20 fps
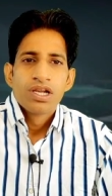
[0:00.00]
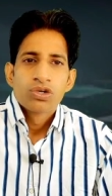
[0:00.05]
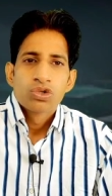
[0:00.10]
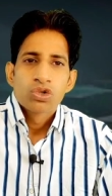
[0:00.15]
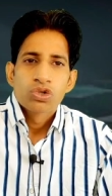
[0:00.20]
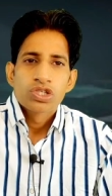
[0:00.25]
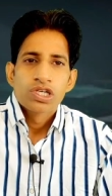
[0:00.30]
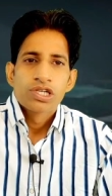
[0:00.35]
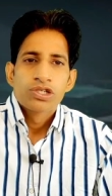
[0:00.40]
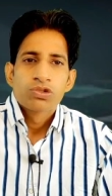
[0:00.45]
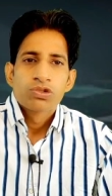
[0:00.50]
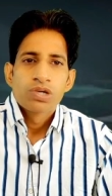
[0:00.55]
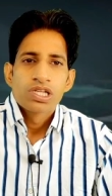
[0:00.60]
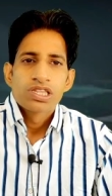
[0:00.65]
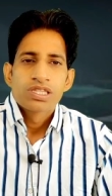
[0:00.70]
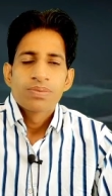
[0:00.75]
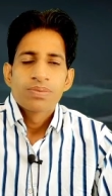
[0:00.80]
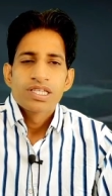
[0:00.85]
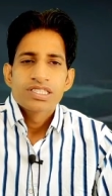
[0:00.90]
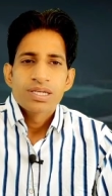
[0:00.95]
टोटल
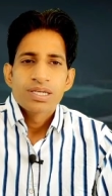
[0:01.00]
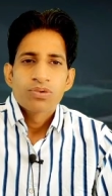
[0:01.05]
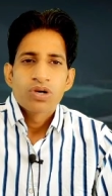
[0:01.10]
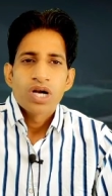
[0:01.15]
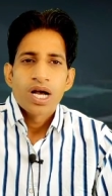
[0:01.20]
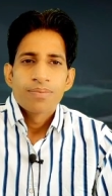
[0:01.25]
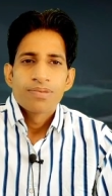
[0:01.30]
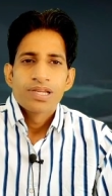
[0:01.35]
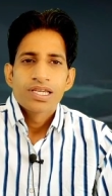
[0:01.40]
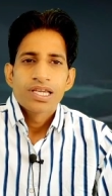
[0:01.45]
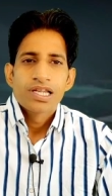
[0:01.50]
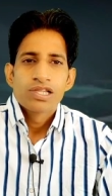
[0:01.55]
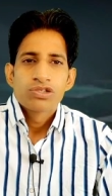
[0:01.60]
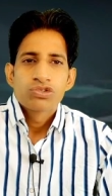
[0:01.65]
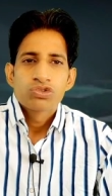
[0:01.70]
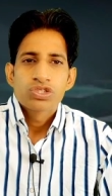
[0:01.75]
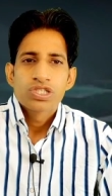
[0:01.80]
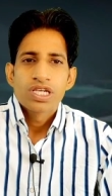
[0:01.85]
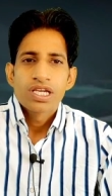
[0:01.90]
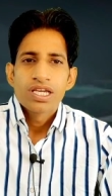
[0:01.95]
ट्वेल्थ मैचा मुकाबले खेल
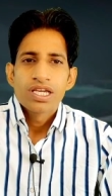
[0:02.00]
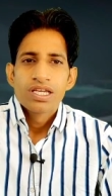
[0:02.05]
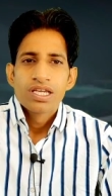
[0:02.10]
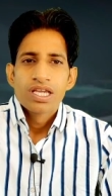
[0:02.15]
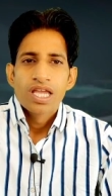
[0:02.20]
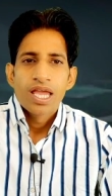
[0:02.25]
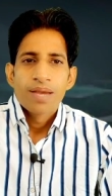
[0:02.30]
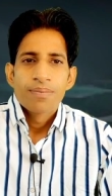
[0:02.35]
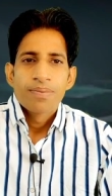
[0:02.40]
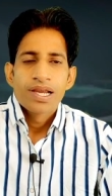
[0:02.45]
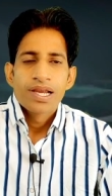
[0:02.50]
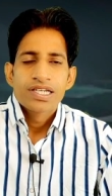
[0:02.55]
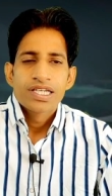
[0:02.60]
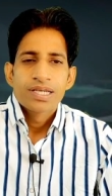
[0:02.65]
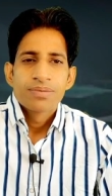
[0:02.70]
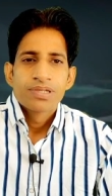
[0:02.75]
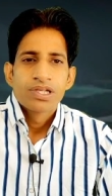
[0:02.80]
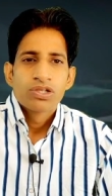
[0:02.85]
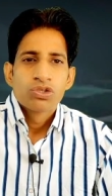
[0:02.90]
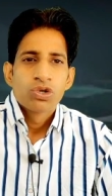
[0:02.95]
चुकी है एम
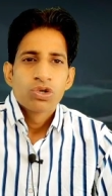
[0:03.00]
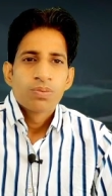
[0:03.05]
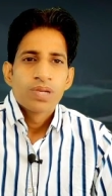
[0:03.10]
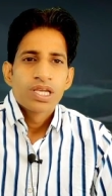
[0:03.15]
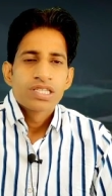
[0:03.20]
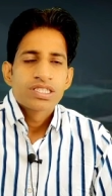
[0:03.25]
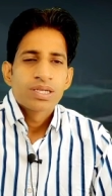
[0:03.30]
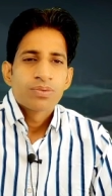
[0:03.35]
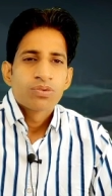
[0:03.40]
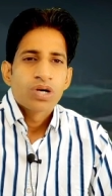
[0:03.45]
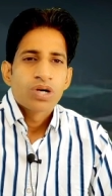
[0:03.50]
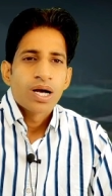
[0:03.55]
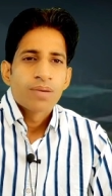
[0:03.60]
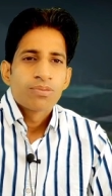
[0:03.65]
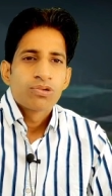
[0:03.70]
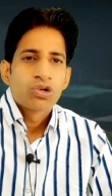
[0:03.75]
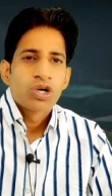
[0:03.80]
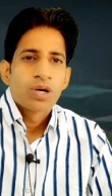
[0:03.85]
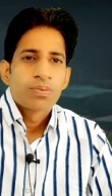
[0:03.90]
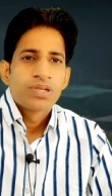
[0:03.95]
टीम ने नौ मैचा
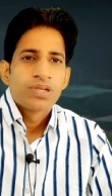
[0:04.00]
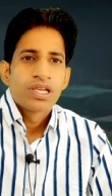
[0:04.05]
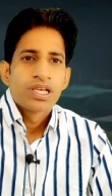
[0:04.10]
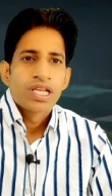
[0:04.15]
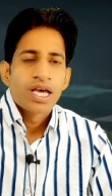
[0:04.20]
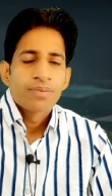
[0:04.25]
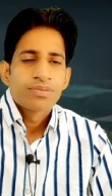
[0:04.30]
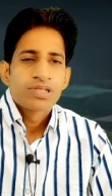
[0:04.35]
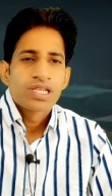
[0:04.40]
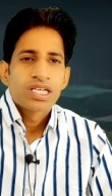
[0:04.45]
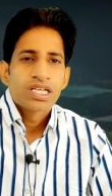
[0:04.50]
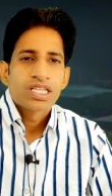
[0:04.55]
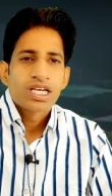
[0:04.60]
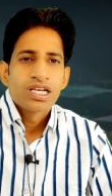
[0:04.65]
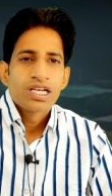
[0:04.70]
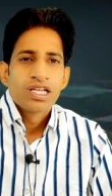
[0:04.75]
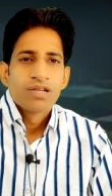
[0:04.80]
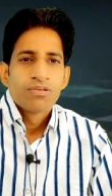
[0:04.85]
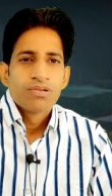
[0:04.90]
मुकाबलों को अपने नाम किया था